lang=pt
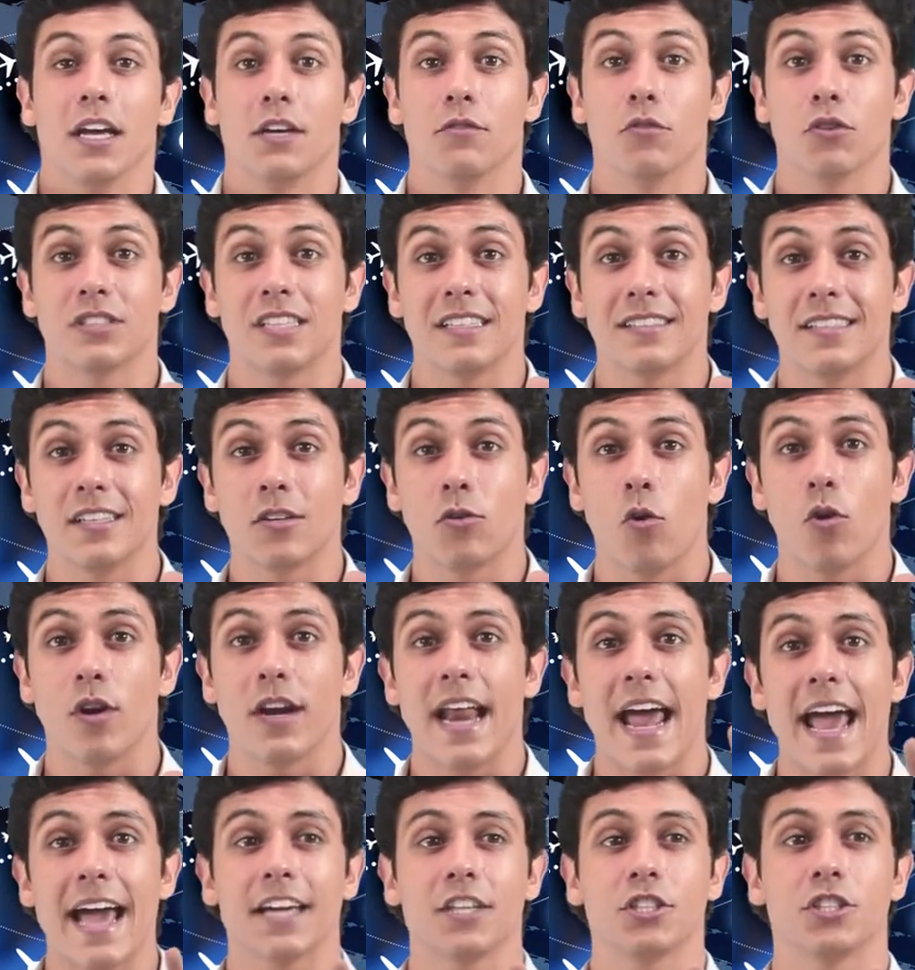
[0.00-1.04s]
que você se
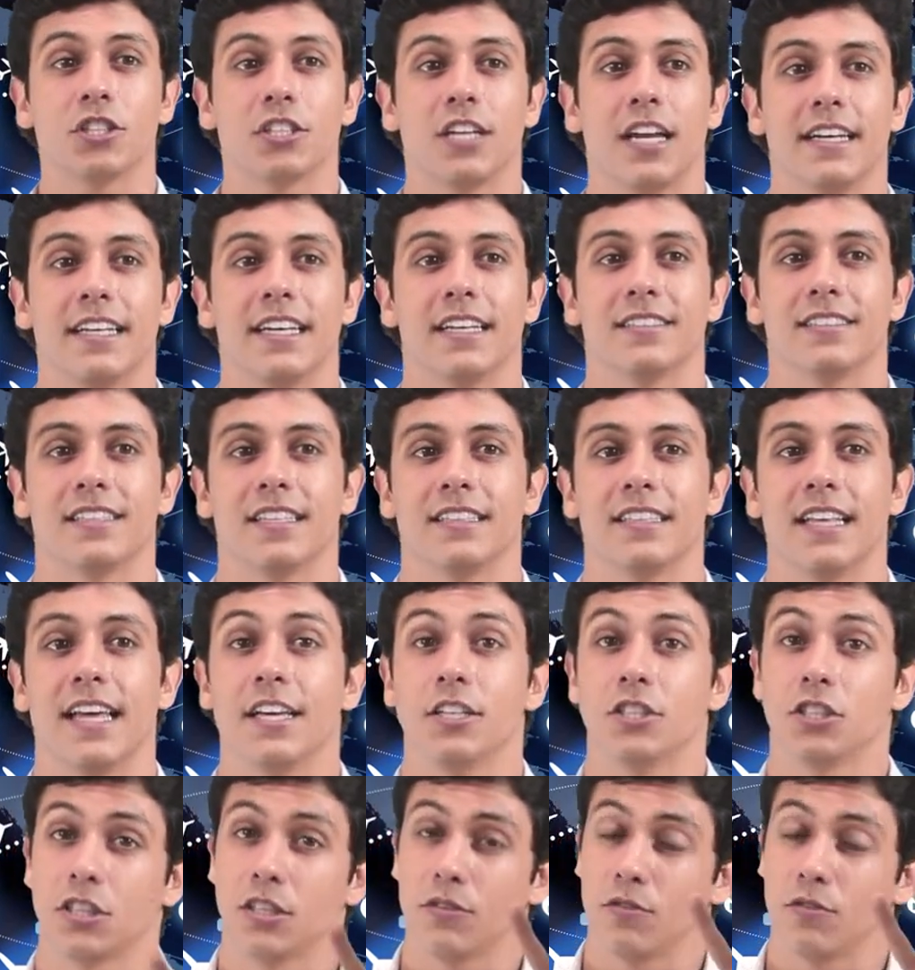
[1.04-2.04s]
conecte na linha ascendente,